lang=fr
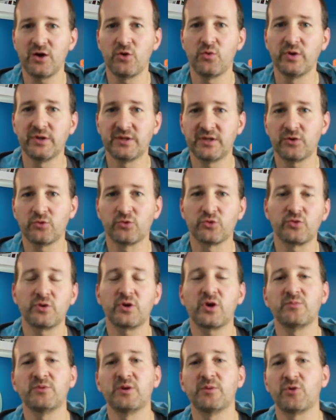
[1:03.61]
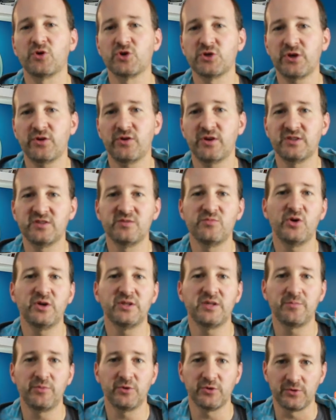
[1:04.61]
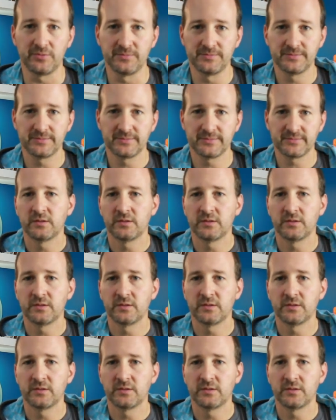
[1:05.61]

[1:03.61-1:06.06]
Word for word: ont été construits comme des projets relativement indépendants.